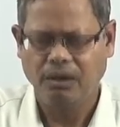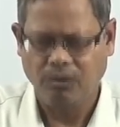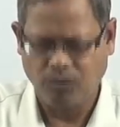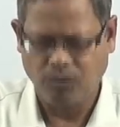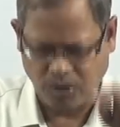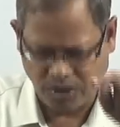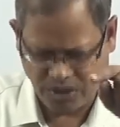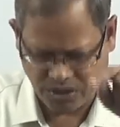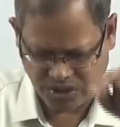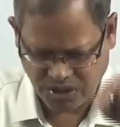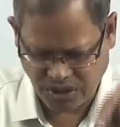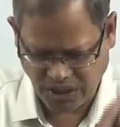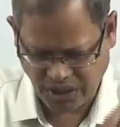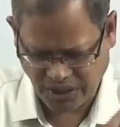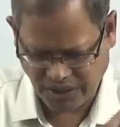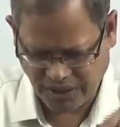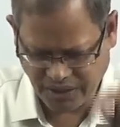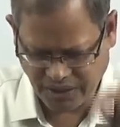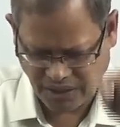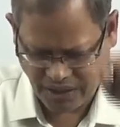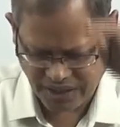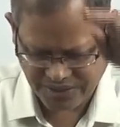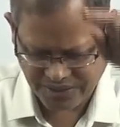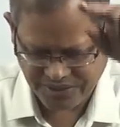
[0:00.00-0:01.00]
ఒకసారి
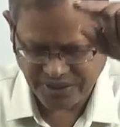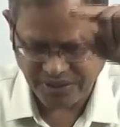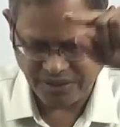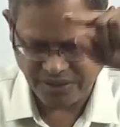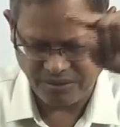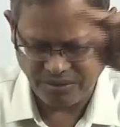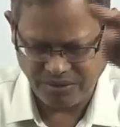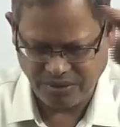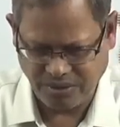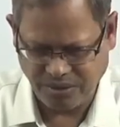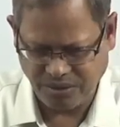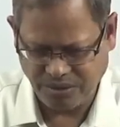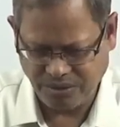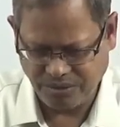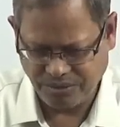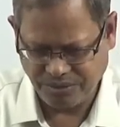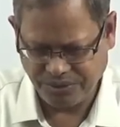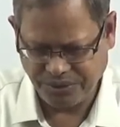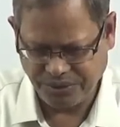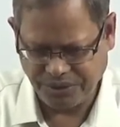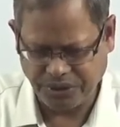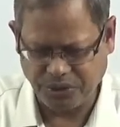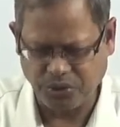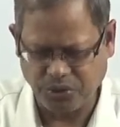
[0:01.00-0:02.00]
ఆ చక్రంలో
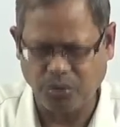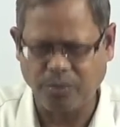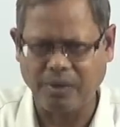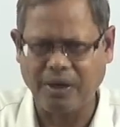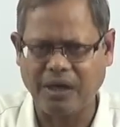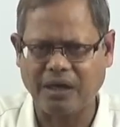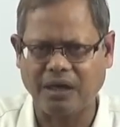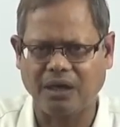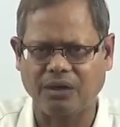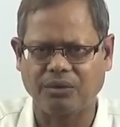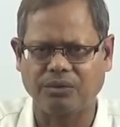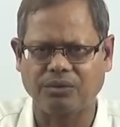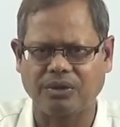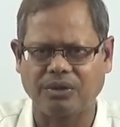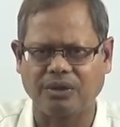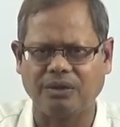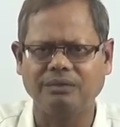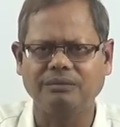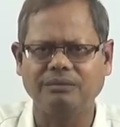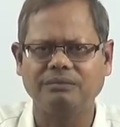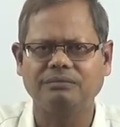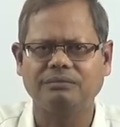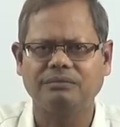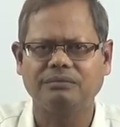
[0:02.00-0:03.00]
దిగువ భాగాన
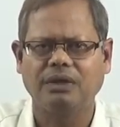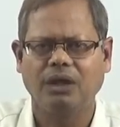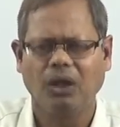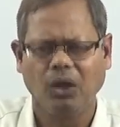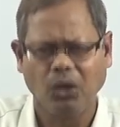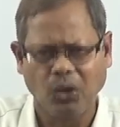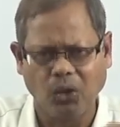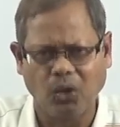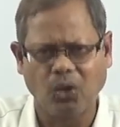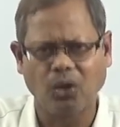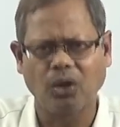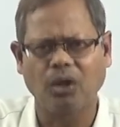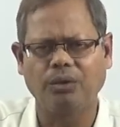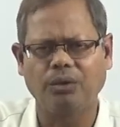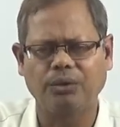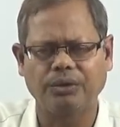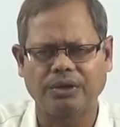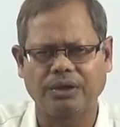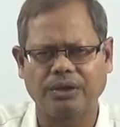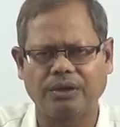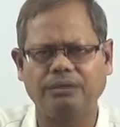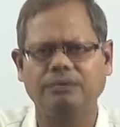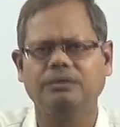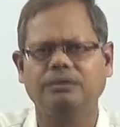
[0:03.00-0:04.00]
ఉంటాం లోలో
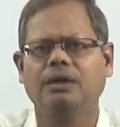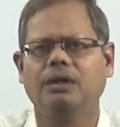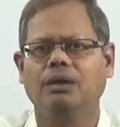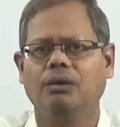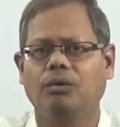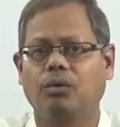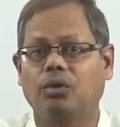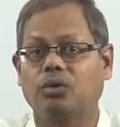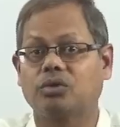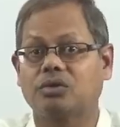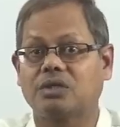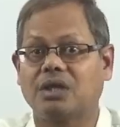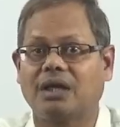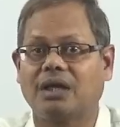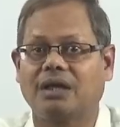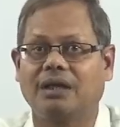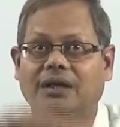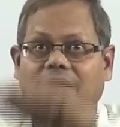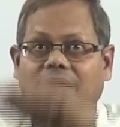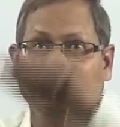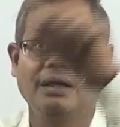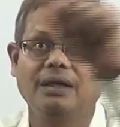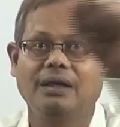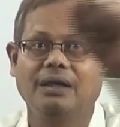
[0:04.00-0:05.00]
ఉంటాం ఒకసారి
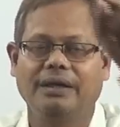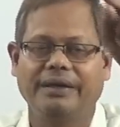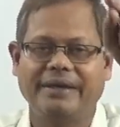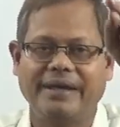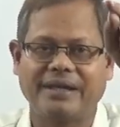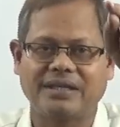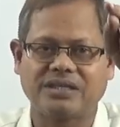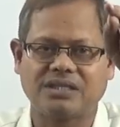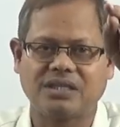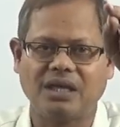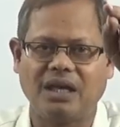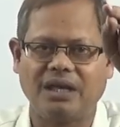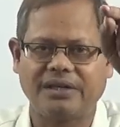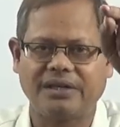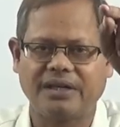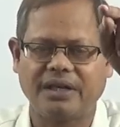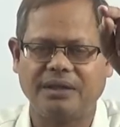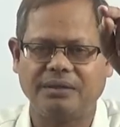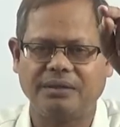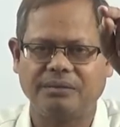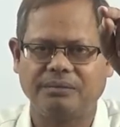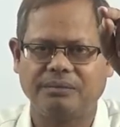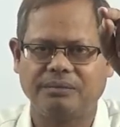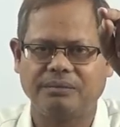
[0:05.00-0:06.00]

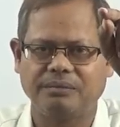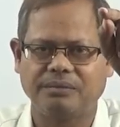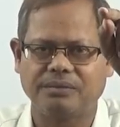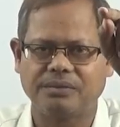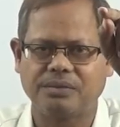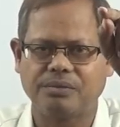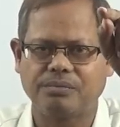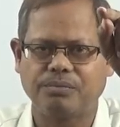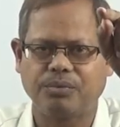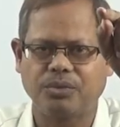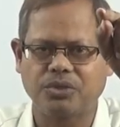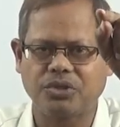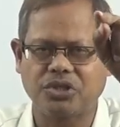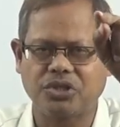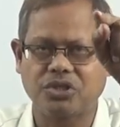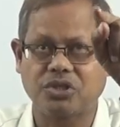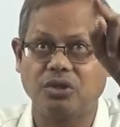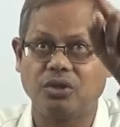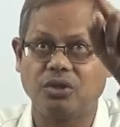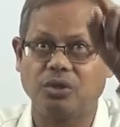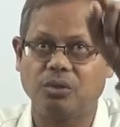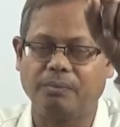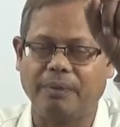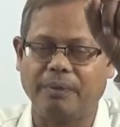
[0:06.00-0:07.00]
ఎగ్జాల్టెడ్
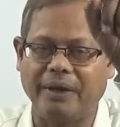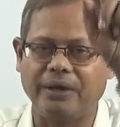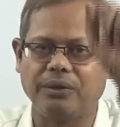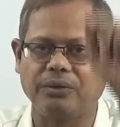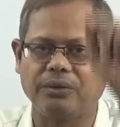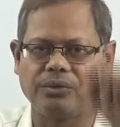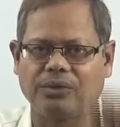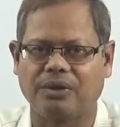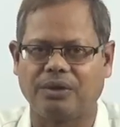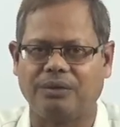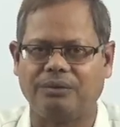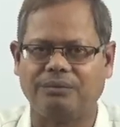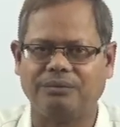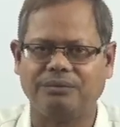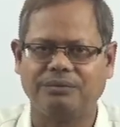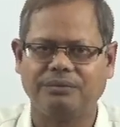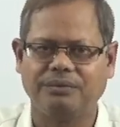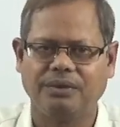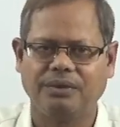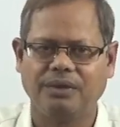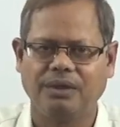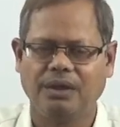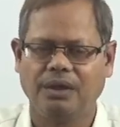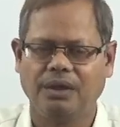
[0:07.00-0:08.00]
పొజిషన్లో పైన ఉంటాం
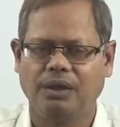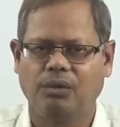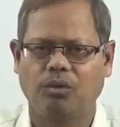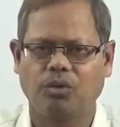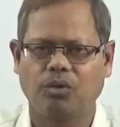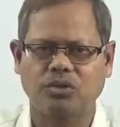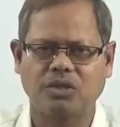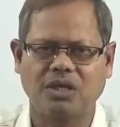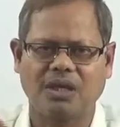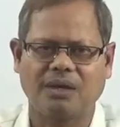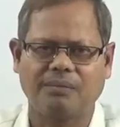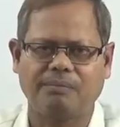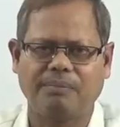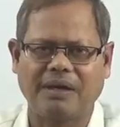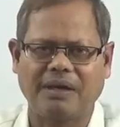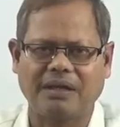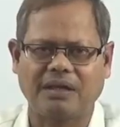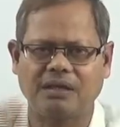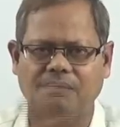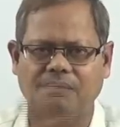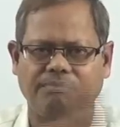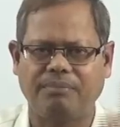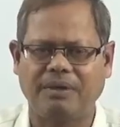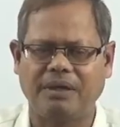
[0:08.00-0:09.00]
ఒకసారి
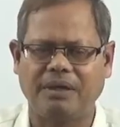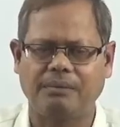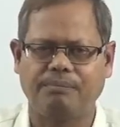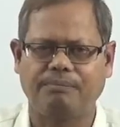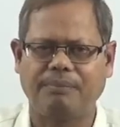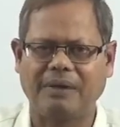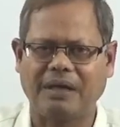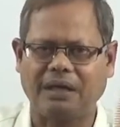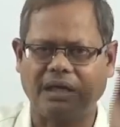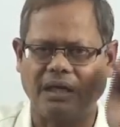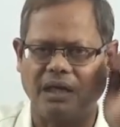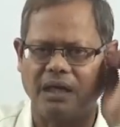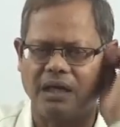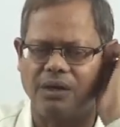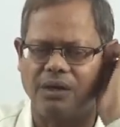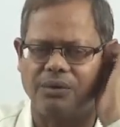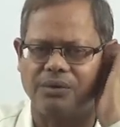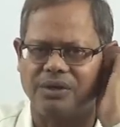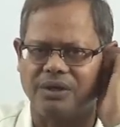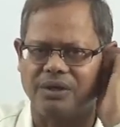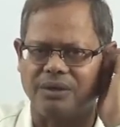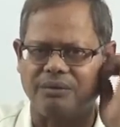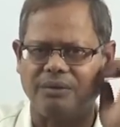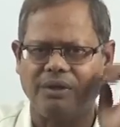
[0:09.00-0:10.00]
పక్క పక్కలుగా
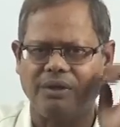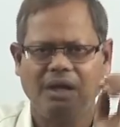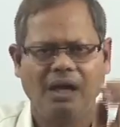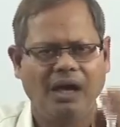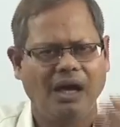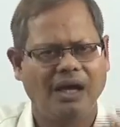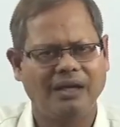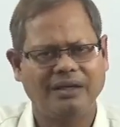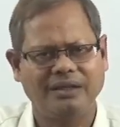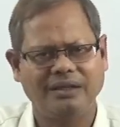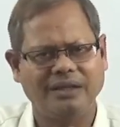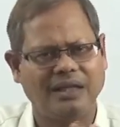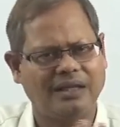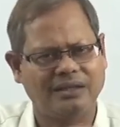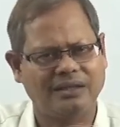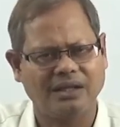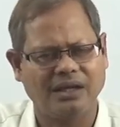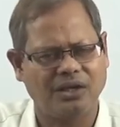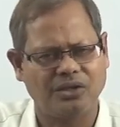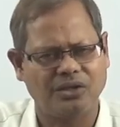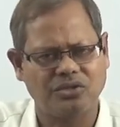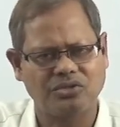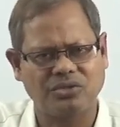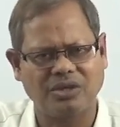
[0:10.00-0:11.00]
ఉంటాం అంటే ఇదంతా
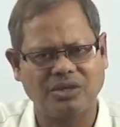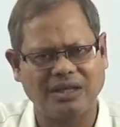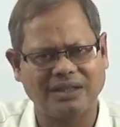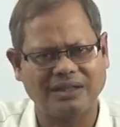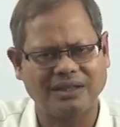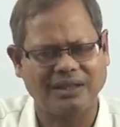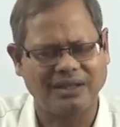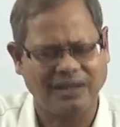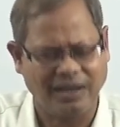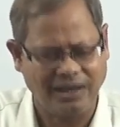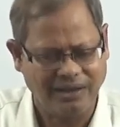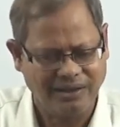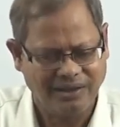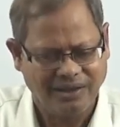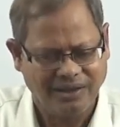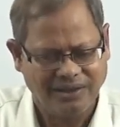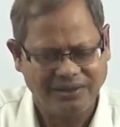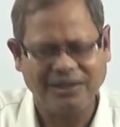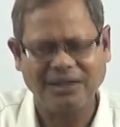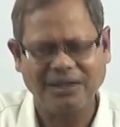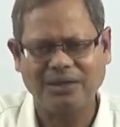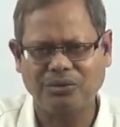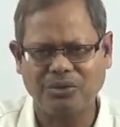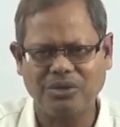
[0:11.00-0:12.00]
నడుస్తున్నది కదా
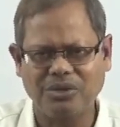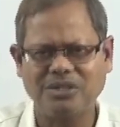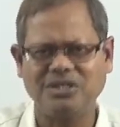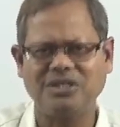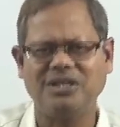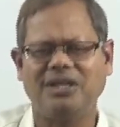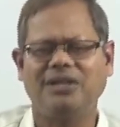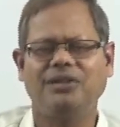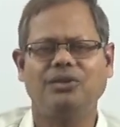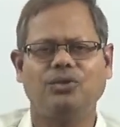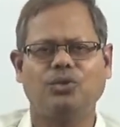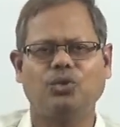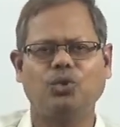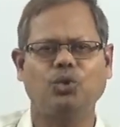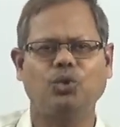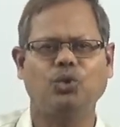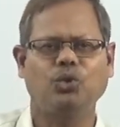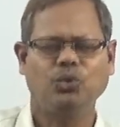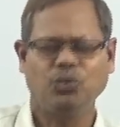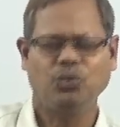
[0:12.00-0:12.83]
దీని గురించి ఎందుకు